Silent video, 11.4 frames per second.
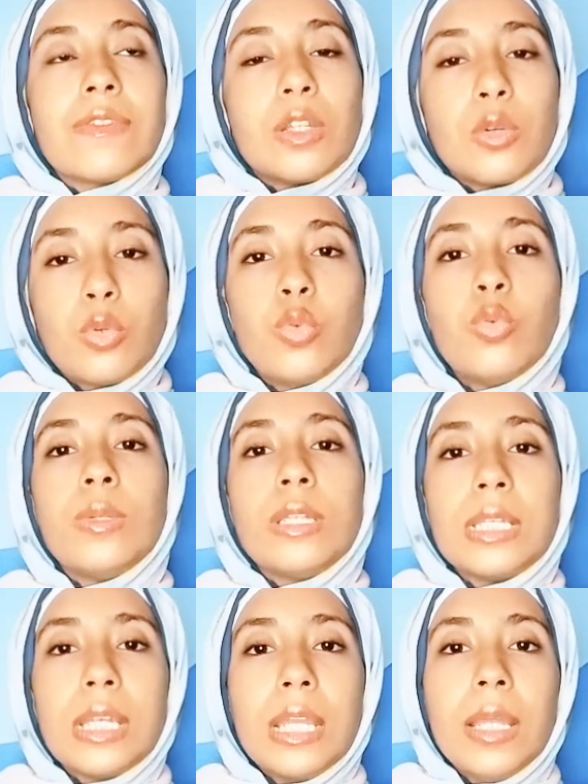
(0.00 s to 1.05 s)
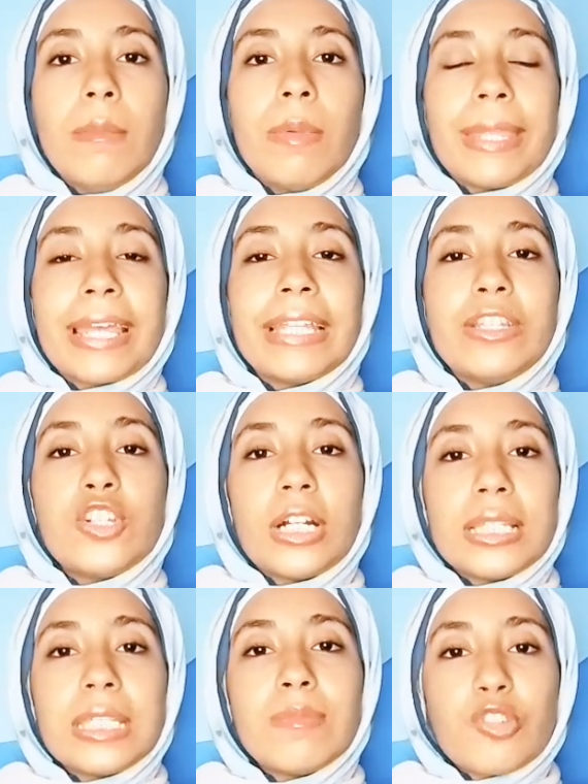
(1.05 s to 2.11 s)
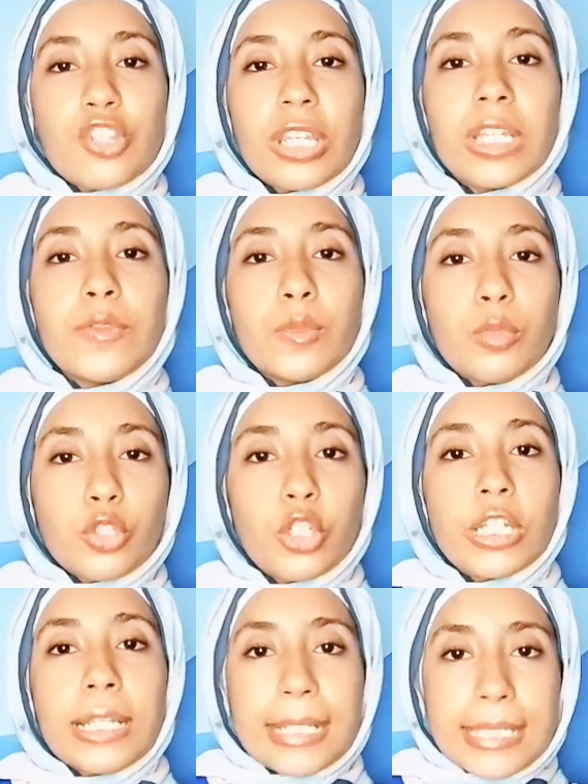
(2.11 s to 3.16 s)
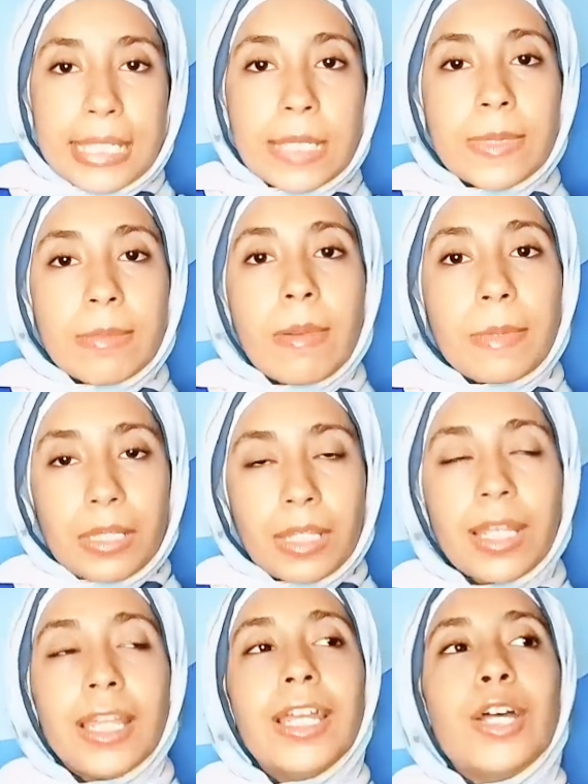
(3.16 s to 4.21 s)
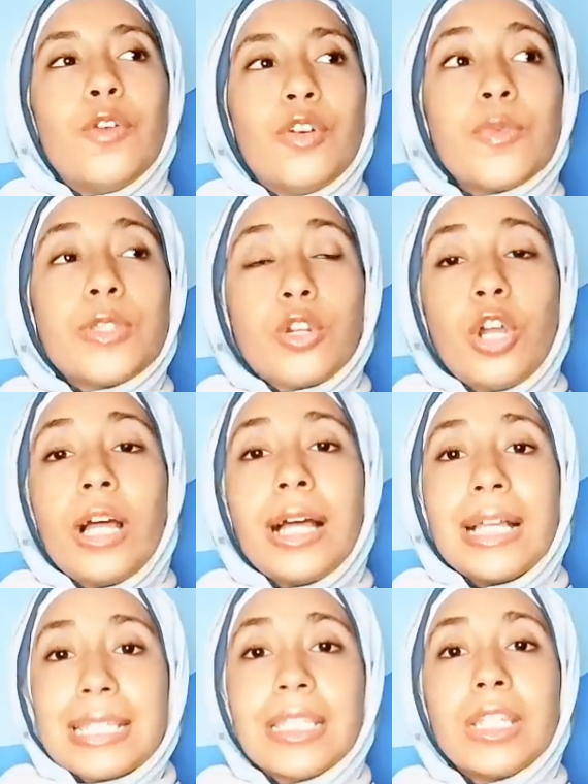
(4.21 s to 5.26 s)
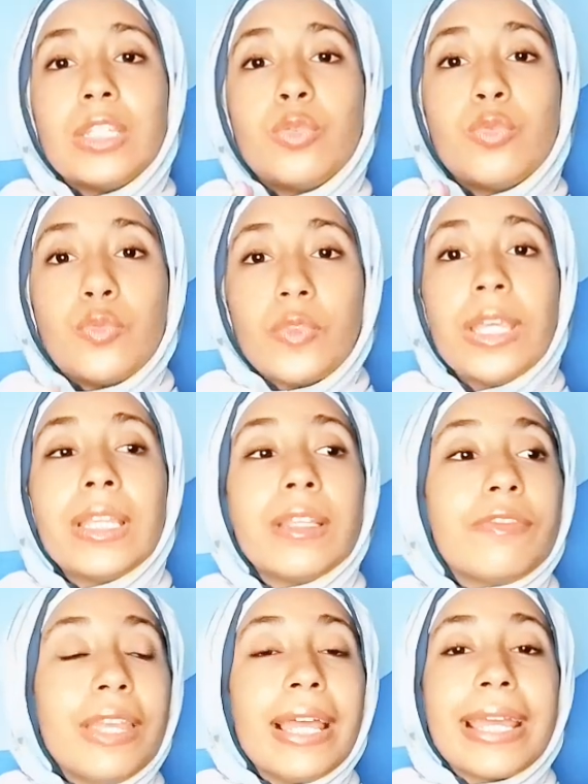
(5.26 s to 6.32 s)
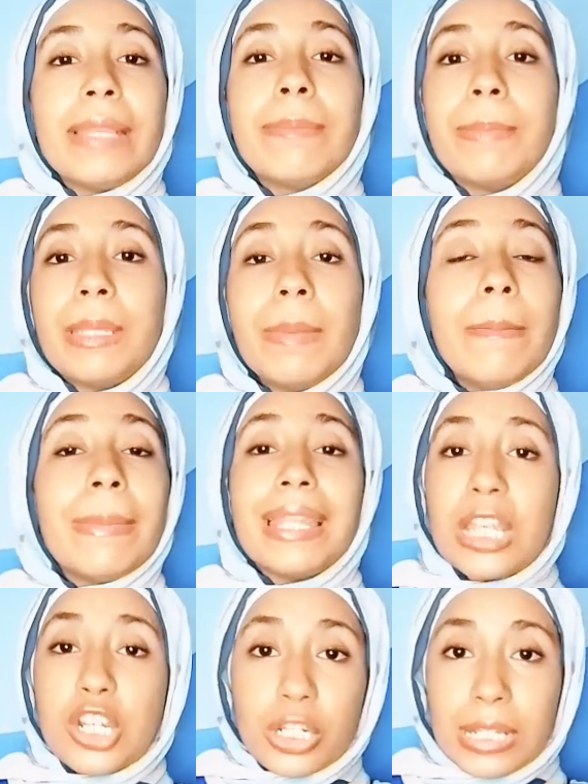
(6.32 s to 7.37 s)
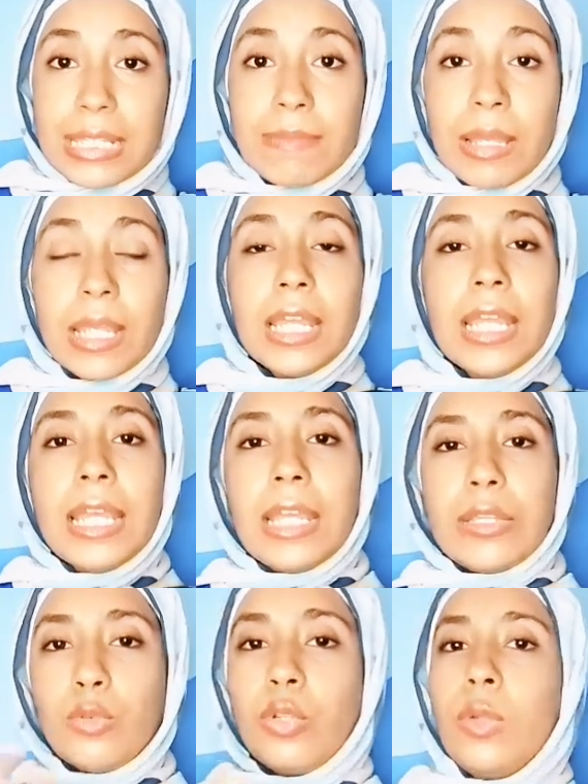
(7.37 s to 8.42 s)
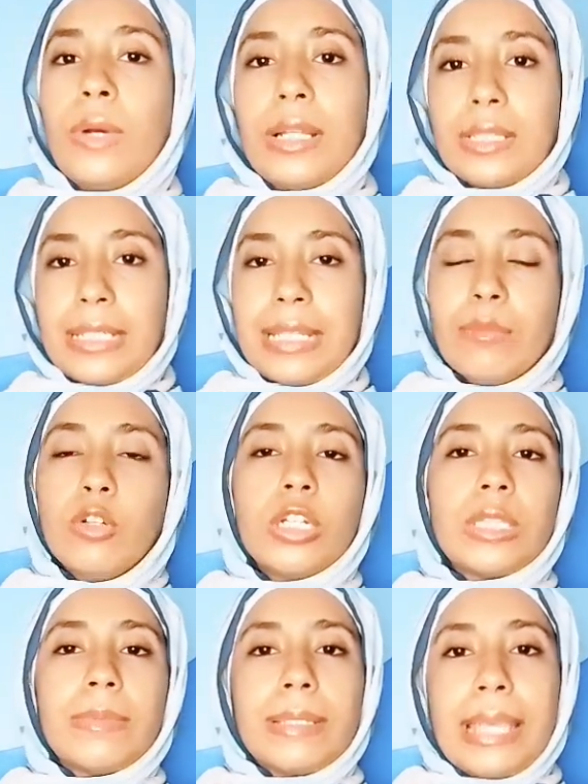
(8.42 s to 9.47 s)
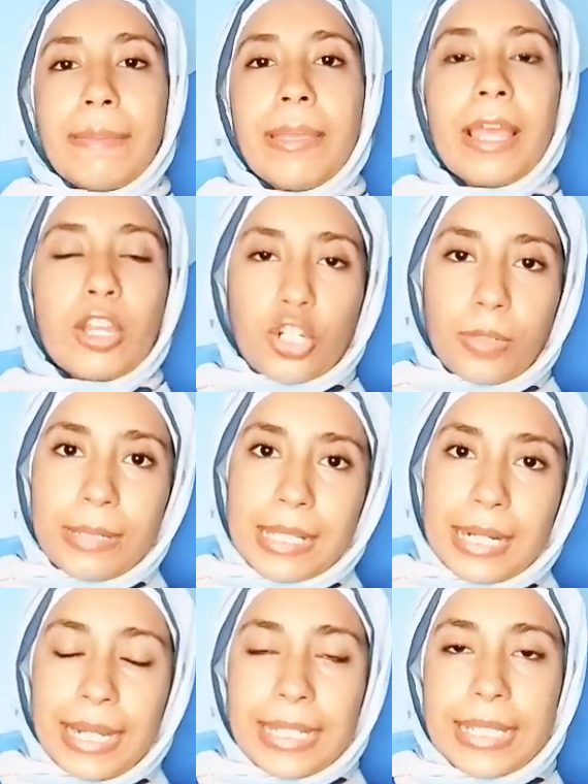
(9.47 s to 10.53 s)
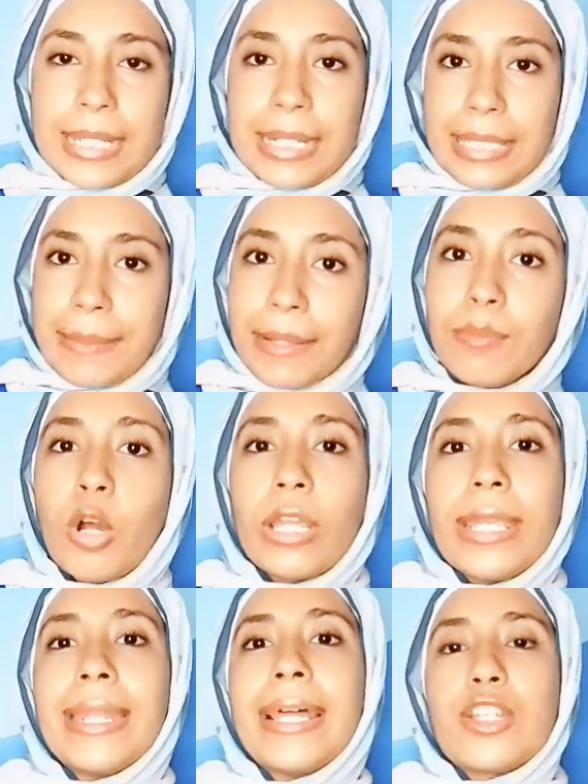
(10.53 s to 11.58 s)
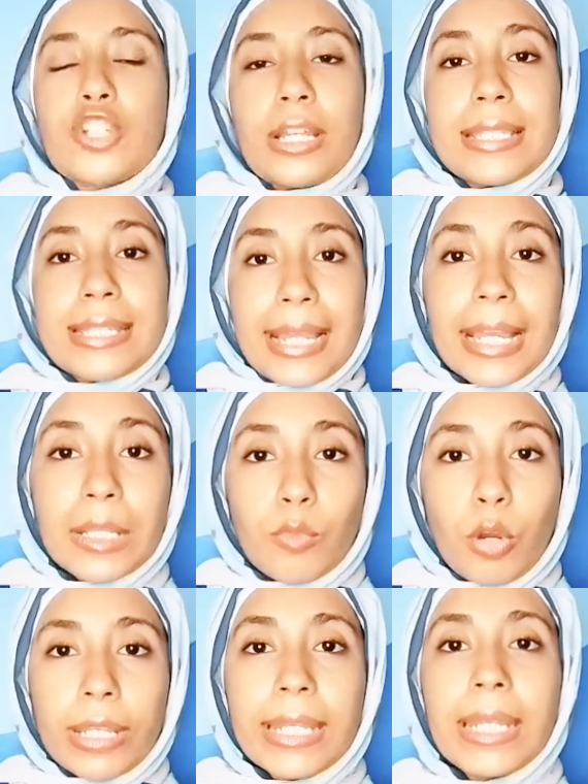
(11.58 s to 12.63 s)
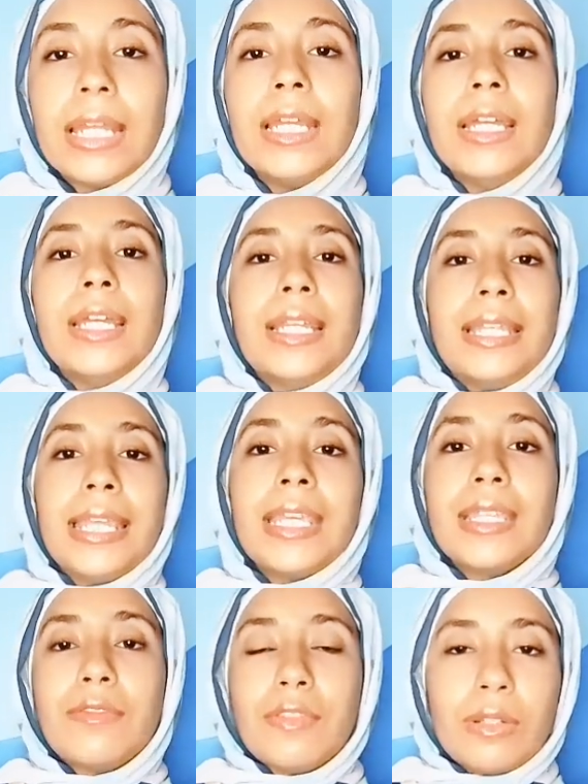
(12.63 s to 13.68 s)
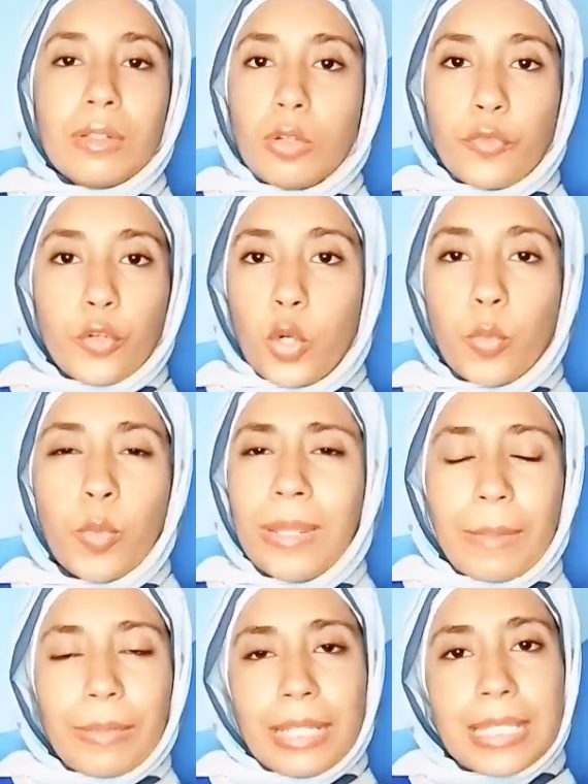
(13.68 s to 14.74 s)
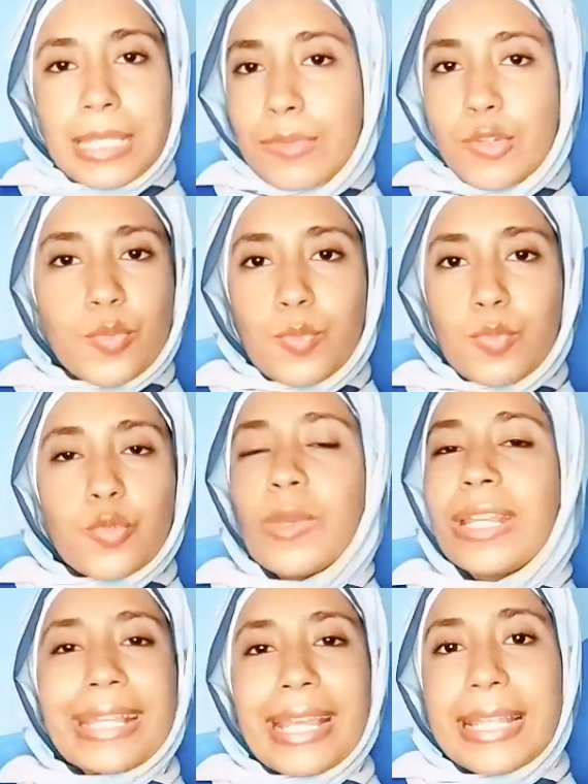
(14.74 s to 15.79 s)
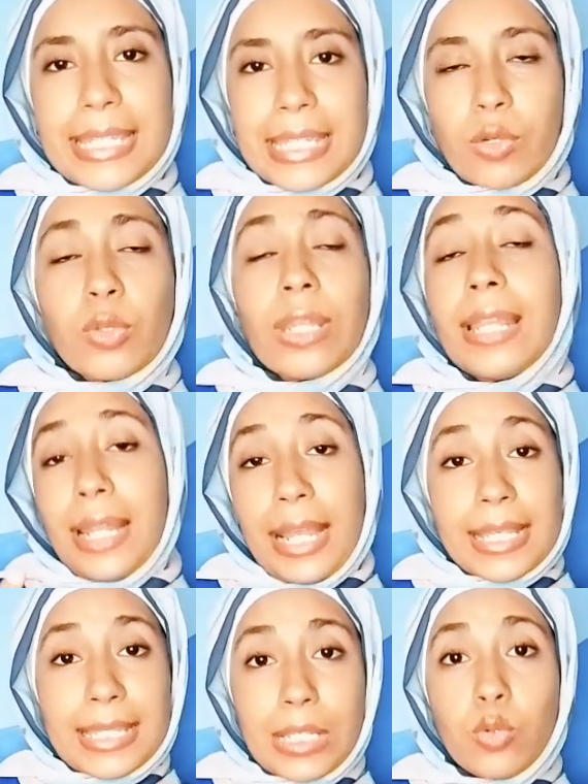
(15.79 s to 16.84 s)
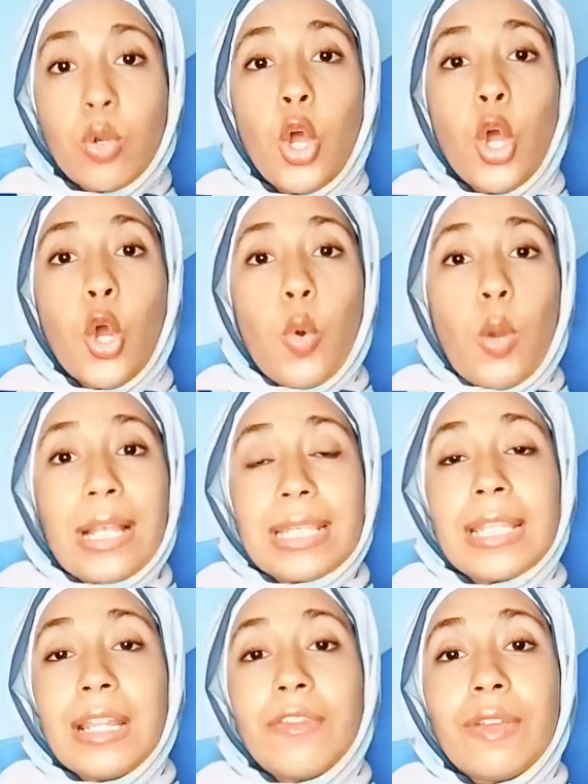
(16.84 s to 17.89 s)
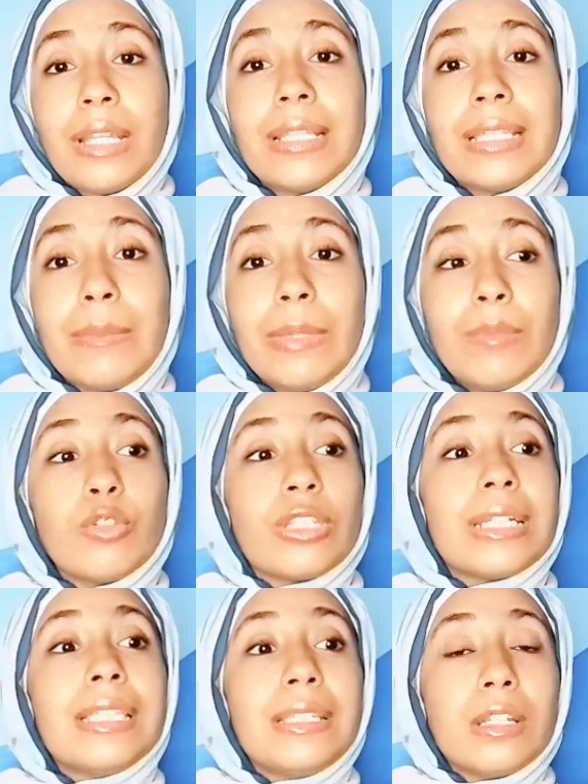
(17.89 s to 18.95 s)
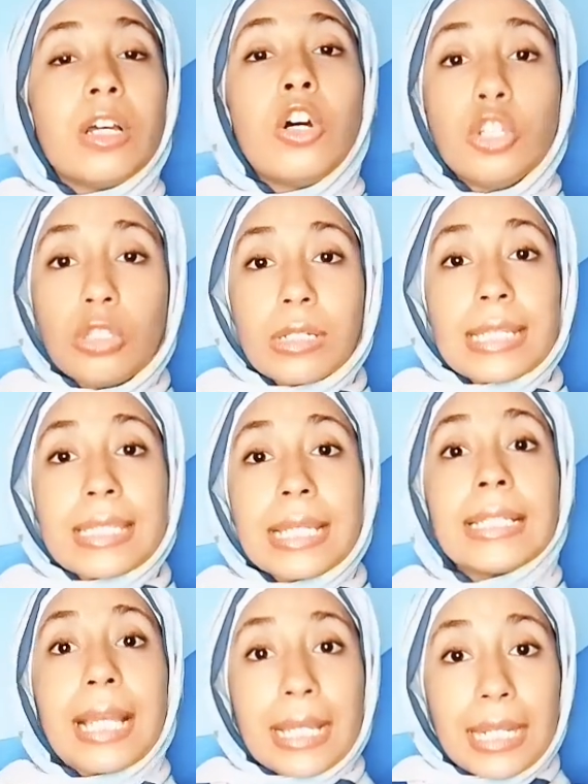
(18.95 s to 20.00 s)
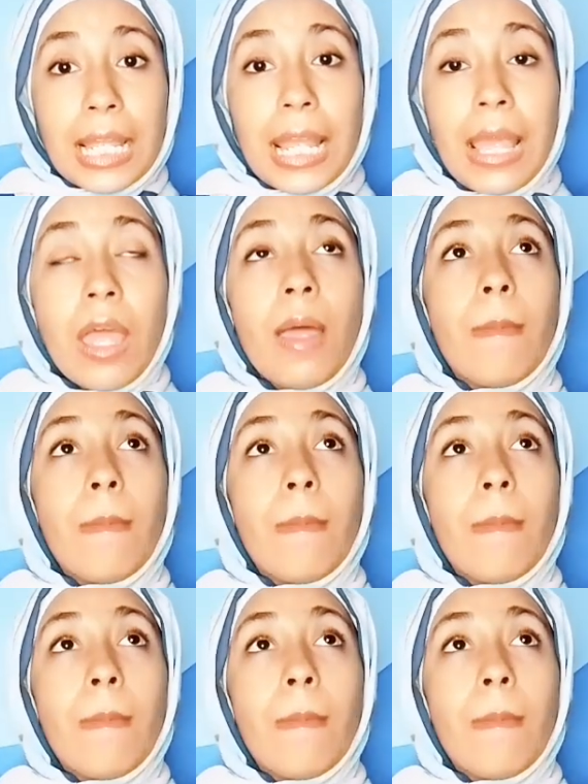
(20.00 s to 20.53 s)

فده كله بي بيخليش عندي مشاكل في المنطقه الحساسه بسبب كده فبصراحه حسيت انه فعلا يعني في حاجات بتبقى ملهاش لازمه طول الوقت يعني ممكن تبقي جايباها عشان مثلا عندك التهابات معينه عشان عندك حاجات معينه لكن في في العموم لا بتحس انك مش مش محتاجاه كتير وده اللي انا حسيته وحسيت ان انا فعلا ده من المنتجات اللي انا اقدر استغنى عنها